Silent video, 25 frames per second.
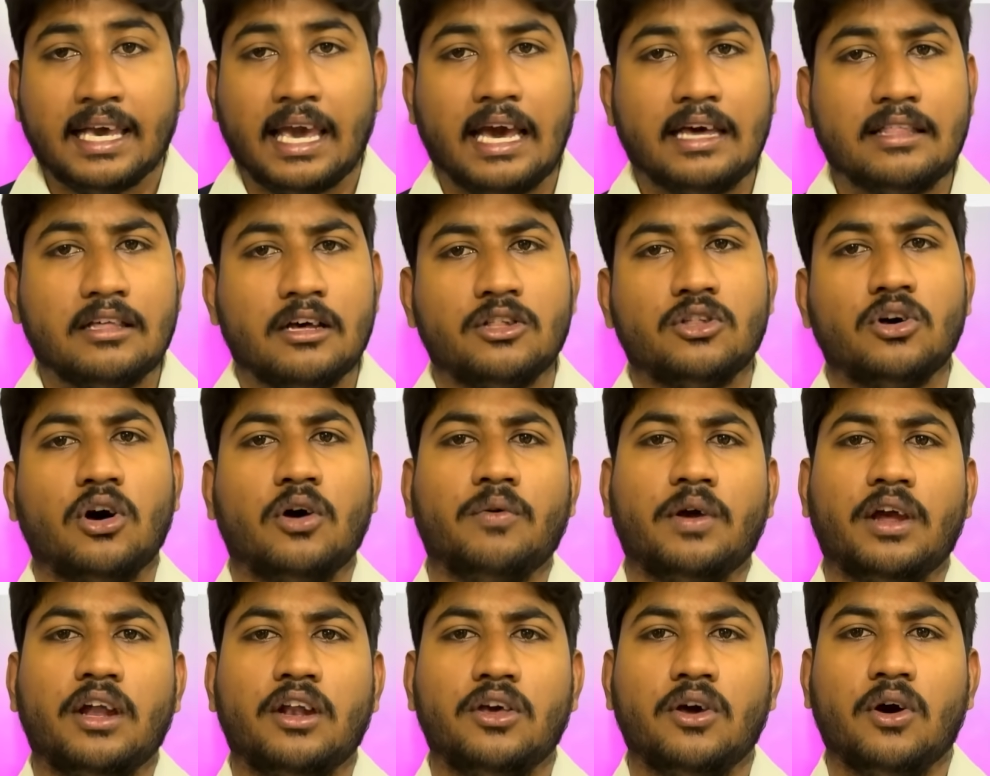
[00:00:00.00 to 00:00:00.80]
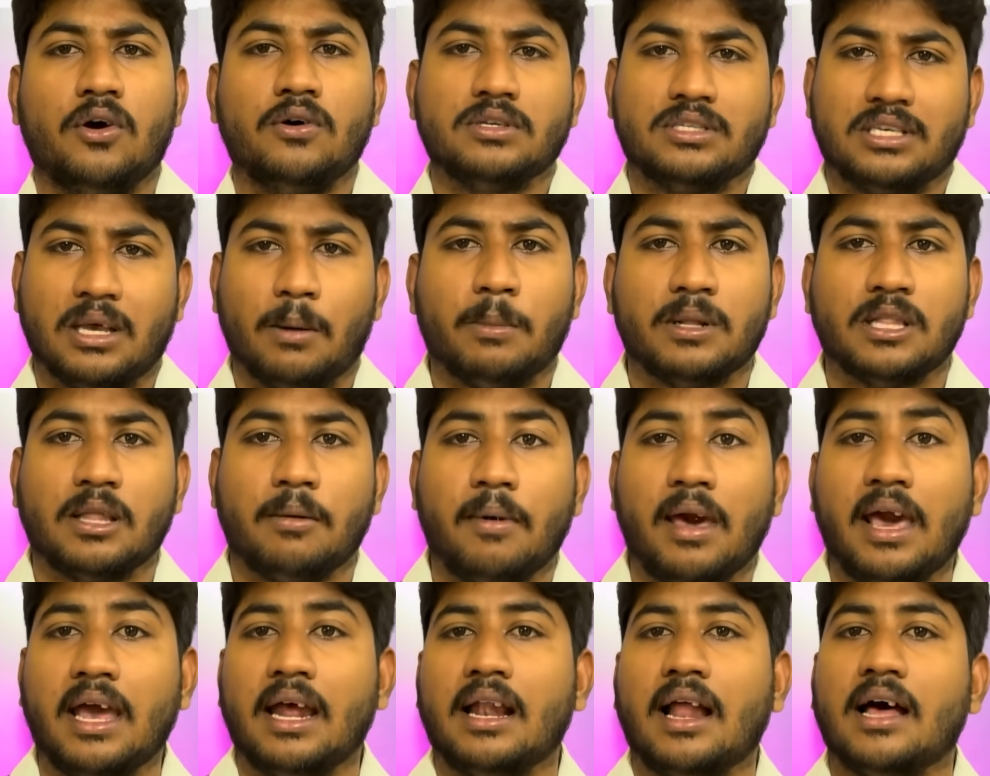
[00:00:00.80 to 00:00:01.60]
ஏதேதோ வீடியோ
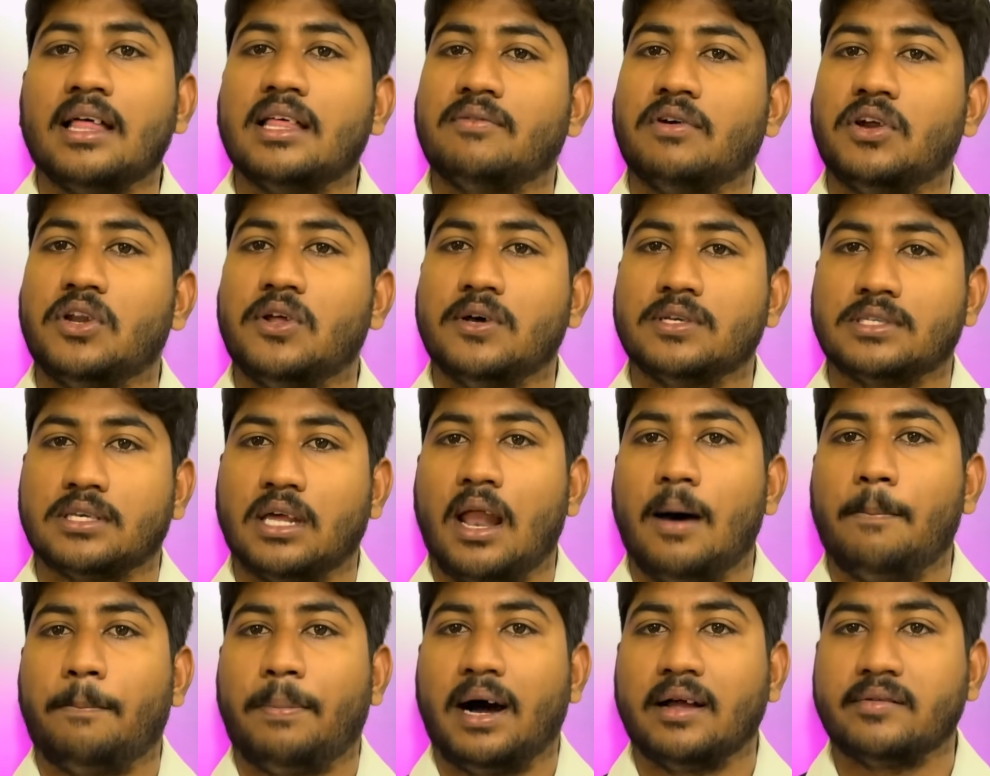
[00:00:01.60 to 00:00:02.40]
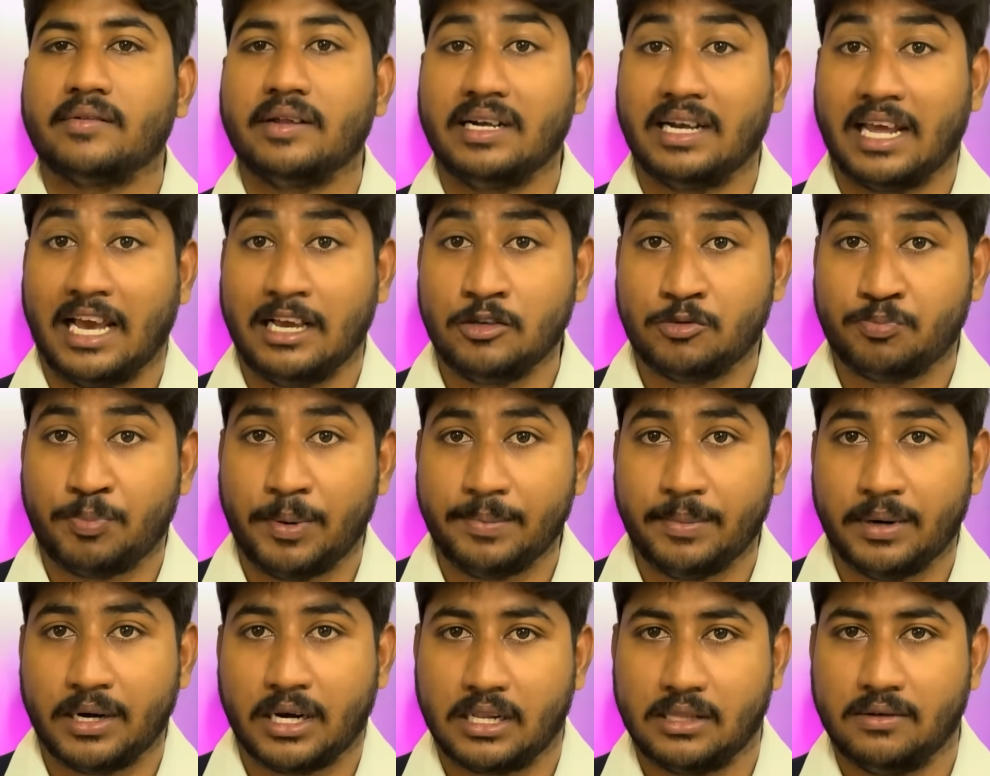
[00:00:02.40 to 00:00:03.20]
சம்மந்தமே இல்லாத வீடியோஸ் எல்லாம் பார்த்து டைம்
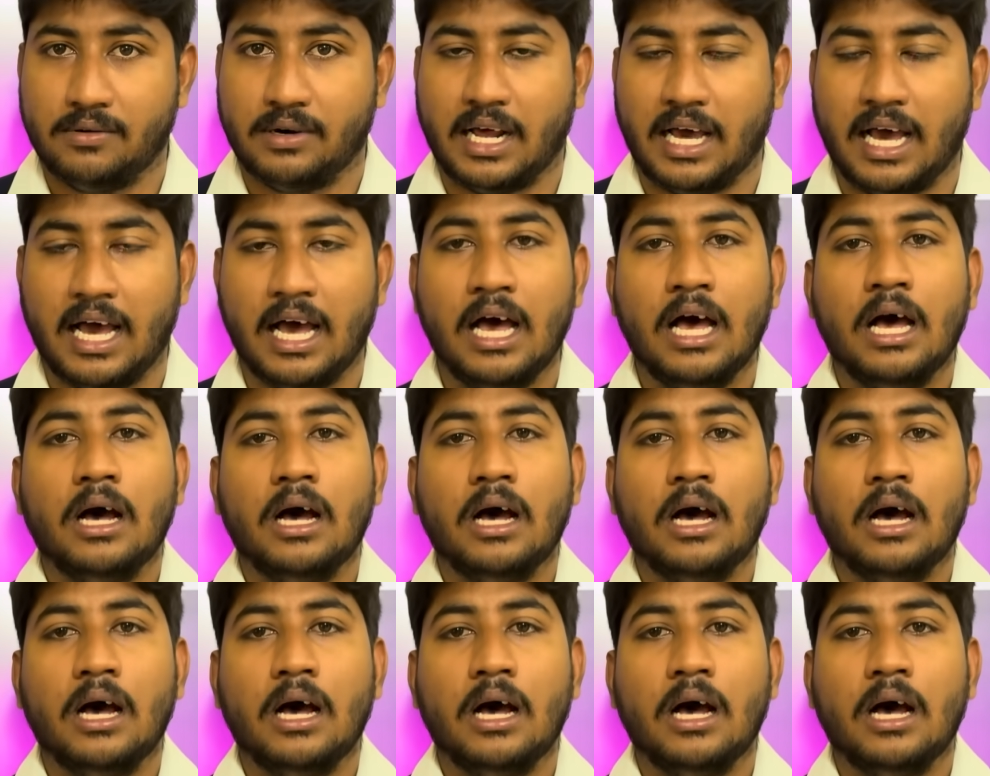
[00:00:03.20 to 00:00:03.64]
ஸ்பெண்ட் பண்ணுறத விட